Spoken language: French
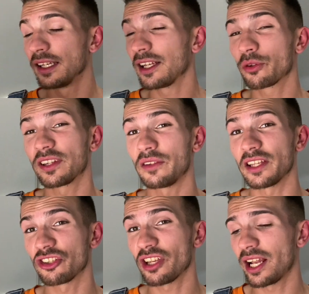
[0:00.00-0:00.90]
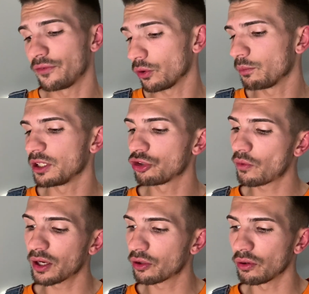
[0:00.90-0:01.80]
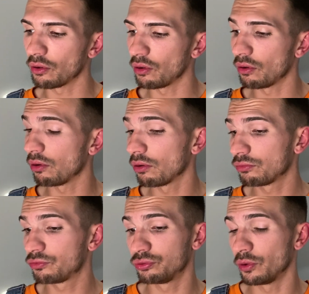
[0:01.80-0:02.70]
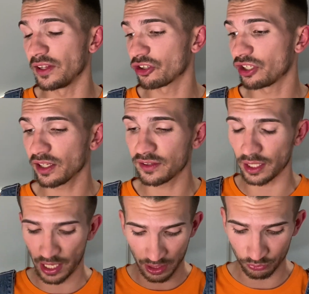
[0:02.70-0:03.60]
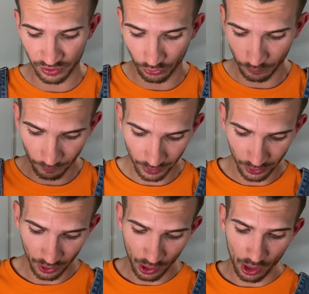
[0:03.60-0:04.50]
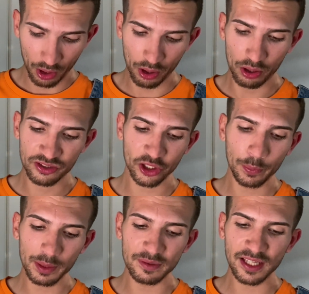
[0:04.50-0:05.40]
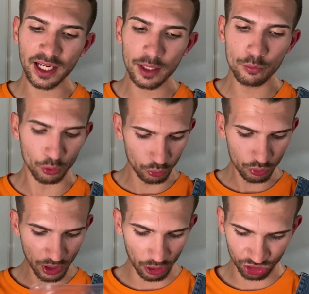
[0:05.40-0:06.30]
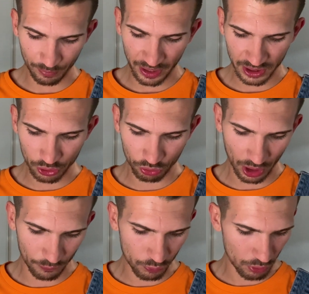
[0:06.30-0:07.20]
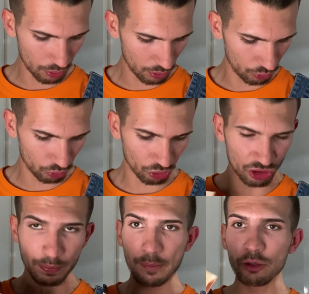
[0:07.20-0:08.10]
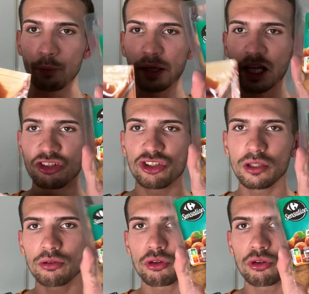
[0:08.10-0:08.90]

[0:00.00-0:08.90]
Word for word: Qu'est-ce que ça devient cher la viande mais je crois que tout devient cher, c'est hallucinant. Euh, j'ai repris mes acras de morue. Alors j'ai remarqué que Carrefour, euh, ils ont changé pas mal de packaging.